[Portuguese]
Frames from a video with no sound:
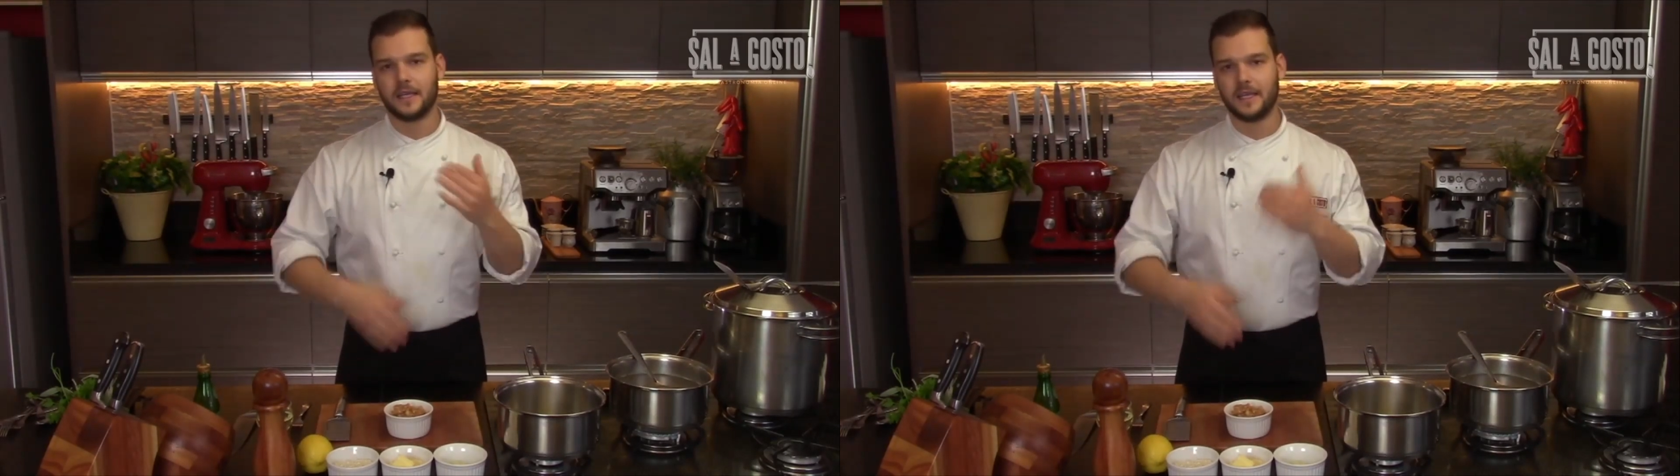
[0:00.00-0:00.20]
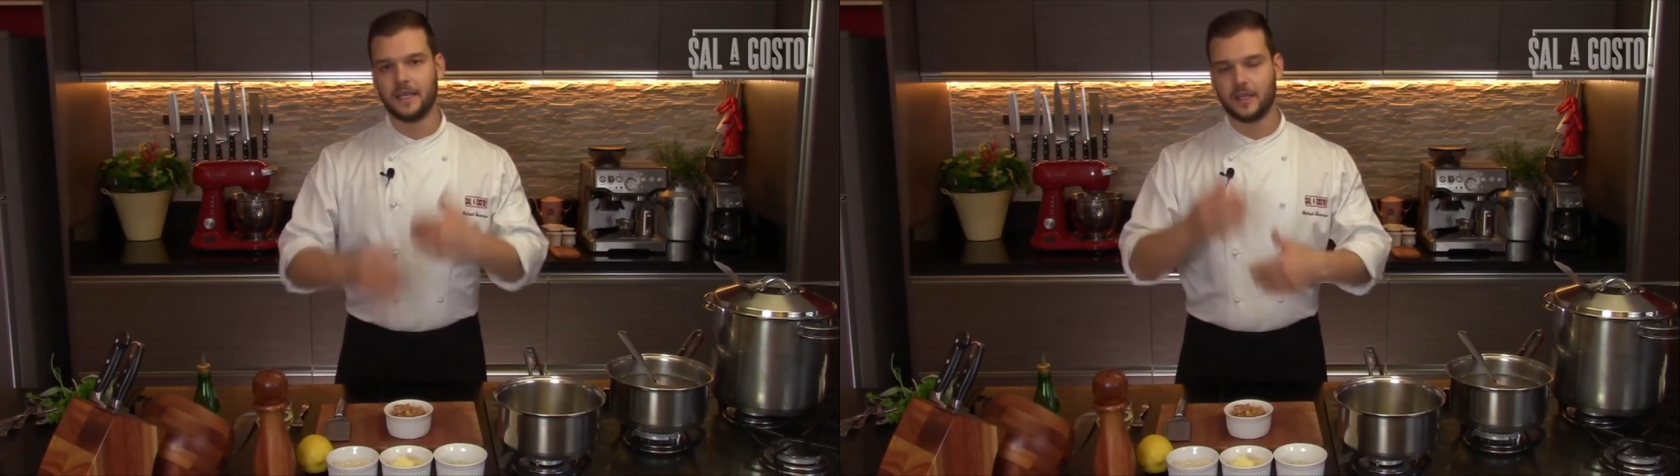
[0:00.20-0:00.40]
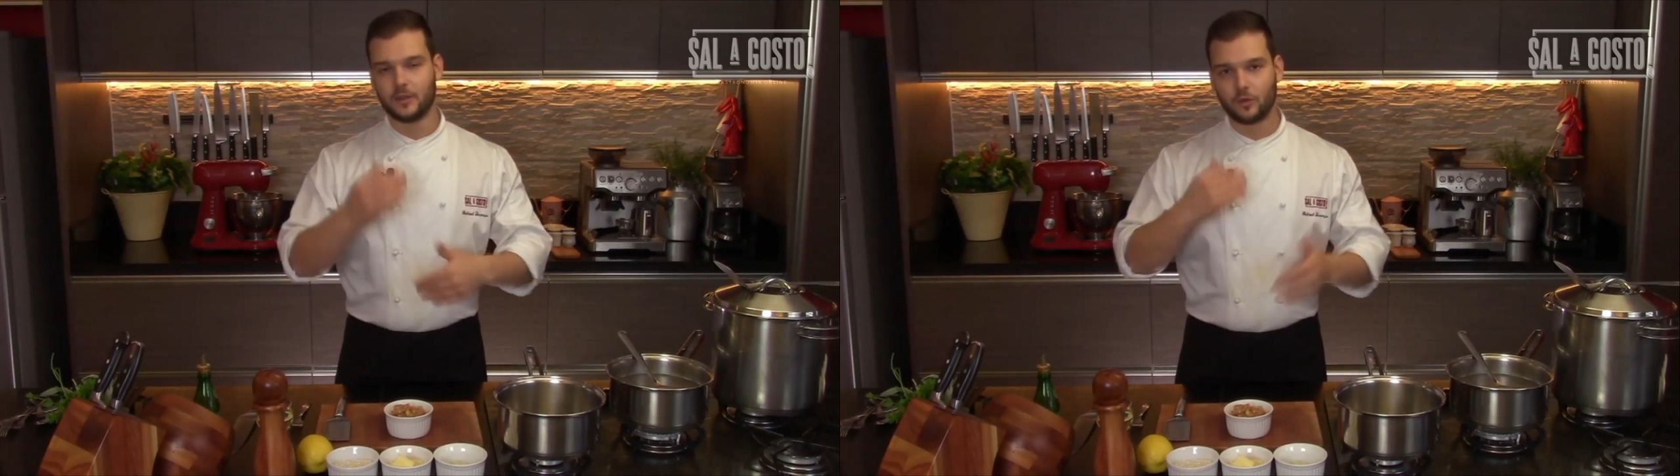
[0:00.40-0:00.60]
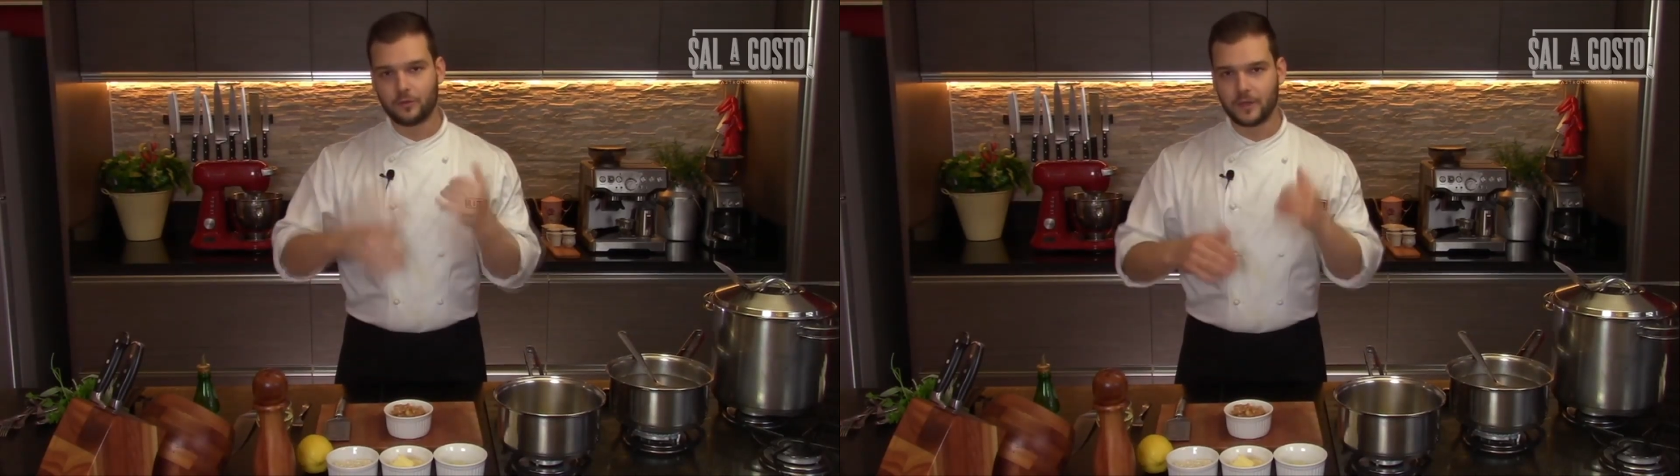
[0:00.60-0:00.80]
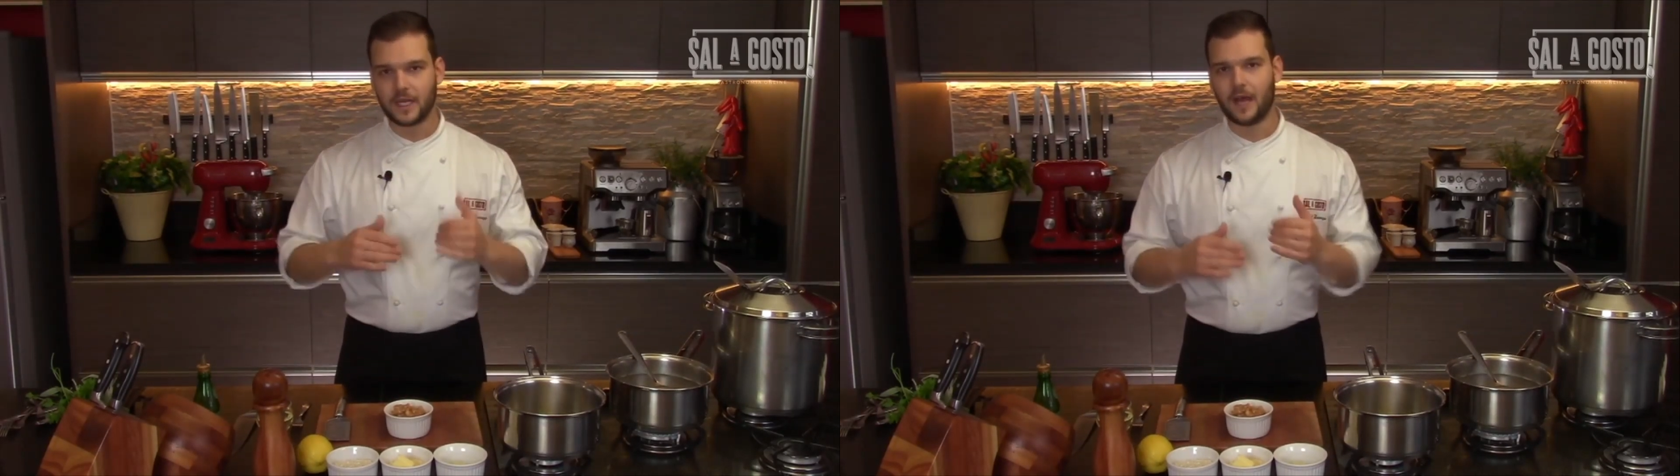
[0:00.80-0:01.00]
e no
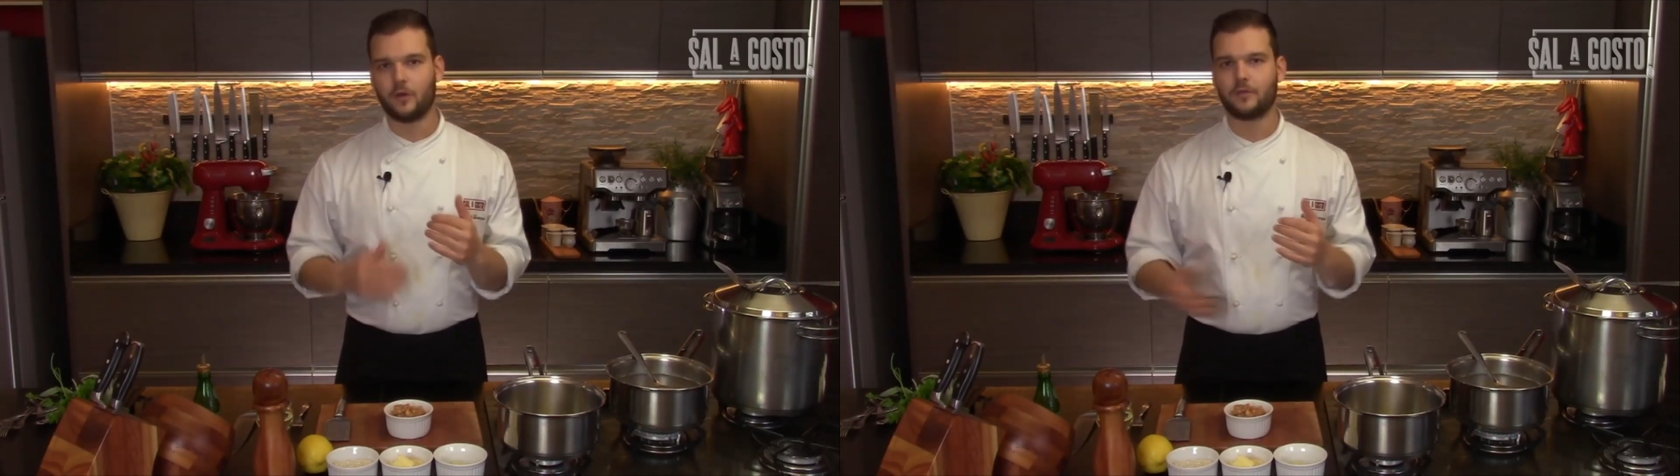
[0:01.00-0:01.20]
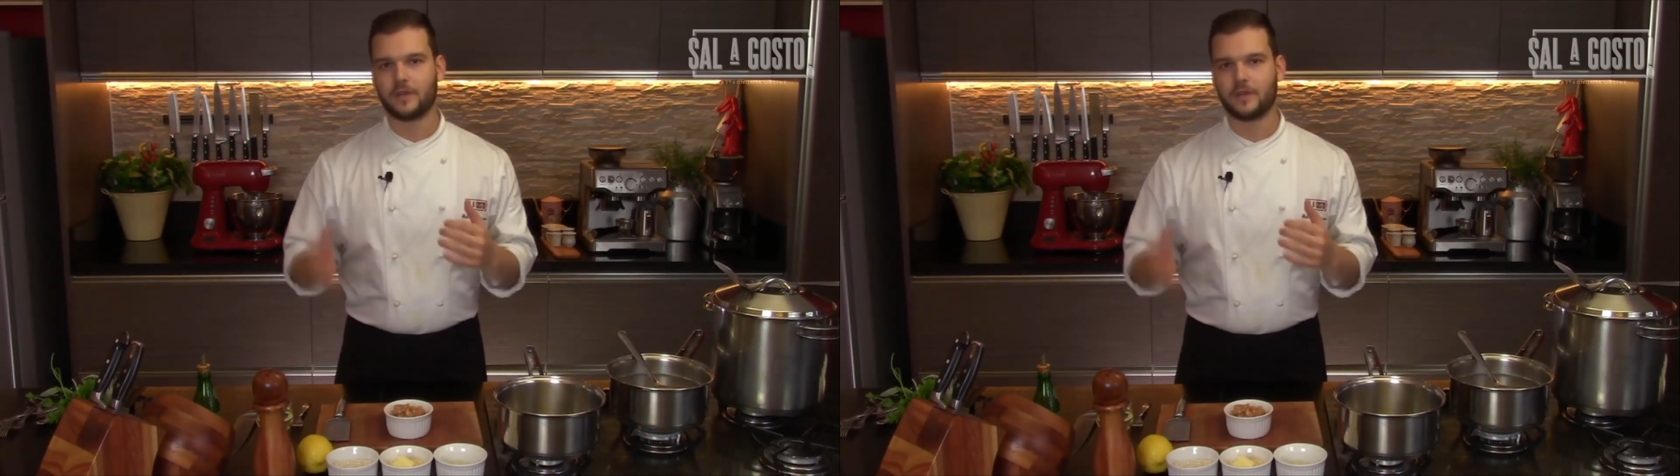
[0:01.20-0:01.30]
final